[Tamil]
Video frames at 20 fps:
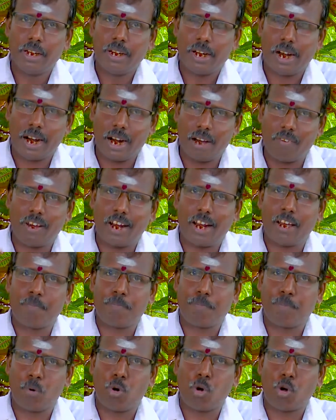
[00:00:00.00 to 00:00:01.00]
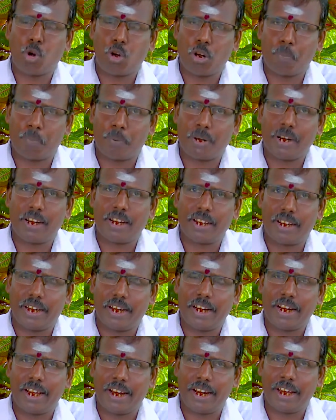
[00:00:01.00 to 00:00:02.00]
கணவனைப் போல் ஒரு
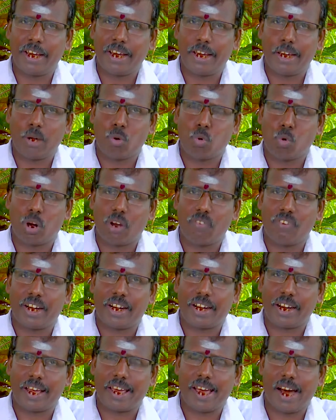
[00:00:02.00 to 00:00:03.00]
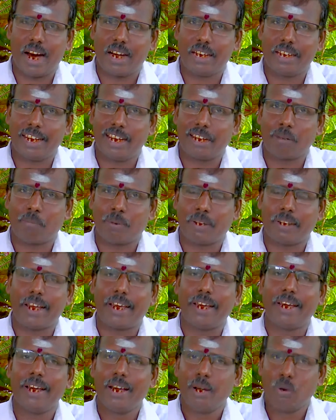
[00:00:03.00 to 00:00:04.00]
பெண்ணுக்கு நெருங்கிய உறவு கிடையாது
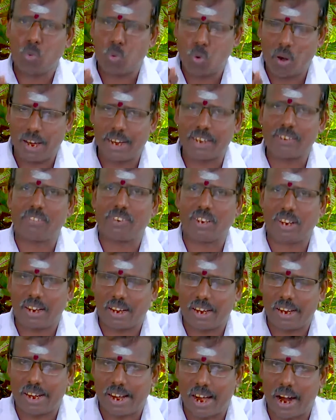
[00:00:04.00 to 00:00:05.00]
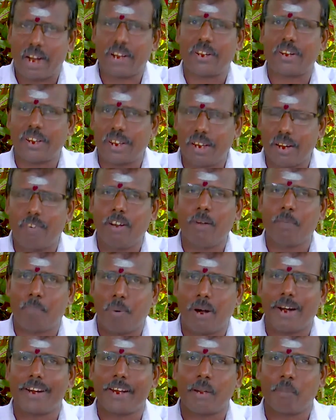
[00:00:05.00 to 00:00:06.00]
என்பதை உலகத்திற்கு காட்டியவள்
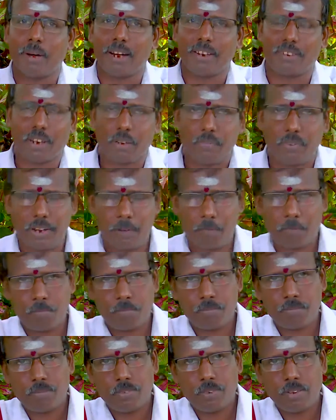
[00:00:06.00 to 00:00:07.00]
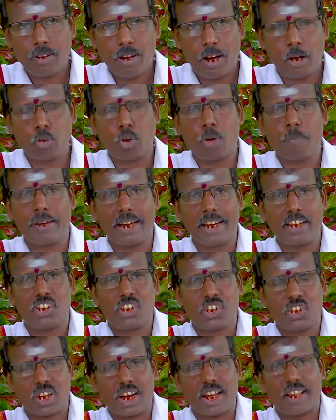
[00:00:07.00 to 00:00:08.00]
பாண்டிமா தேவி அது ஒரு
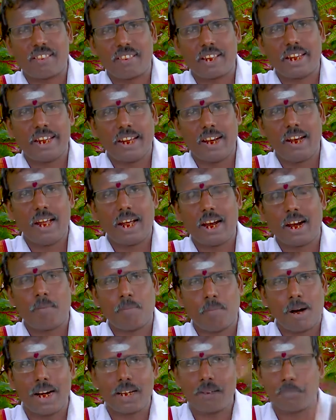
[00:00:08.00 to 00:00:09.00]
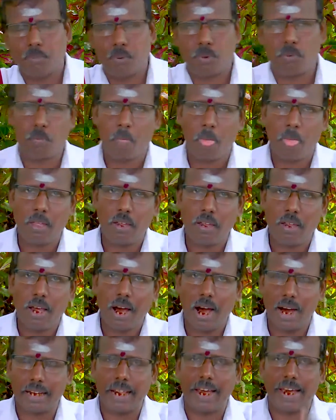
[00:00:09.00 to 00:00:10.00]
மிகச்சிறந்த இல்லற மாண்பு
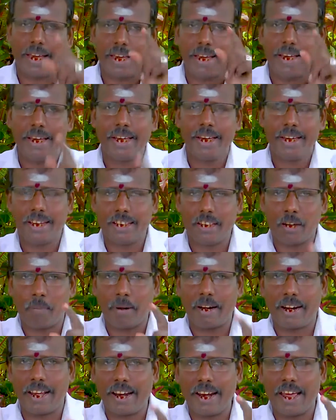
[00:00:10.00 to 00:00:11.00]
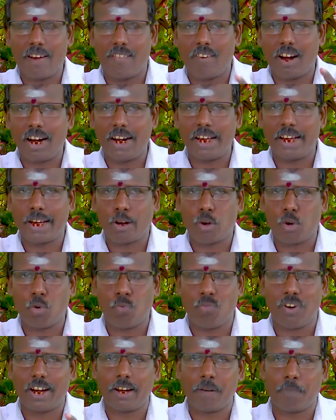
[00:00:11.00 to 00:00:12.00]
அதை இந்த மண்ணிலே வாழுகிற
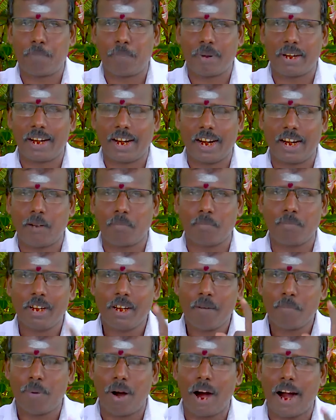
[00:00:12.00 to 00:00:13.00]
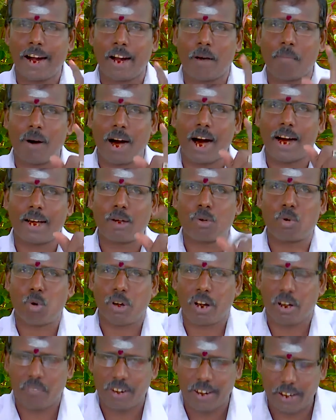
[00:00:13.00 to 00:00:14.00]
ஒவ்வொரு பெண்களும் பாடமாக
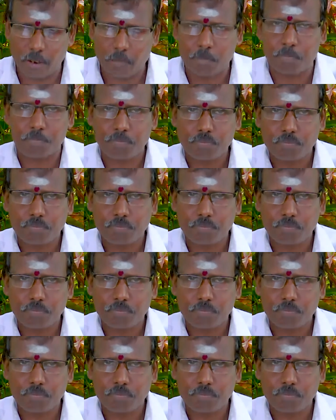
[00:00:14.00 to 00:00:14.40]
கொள்ள வேண்டும்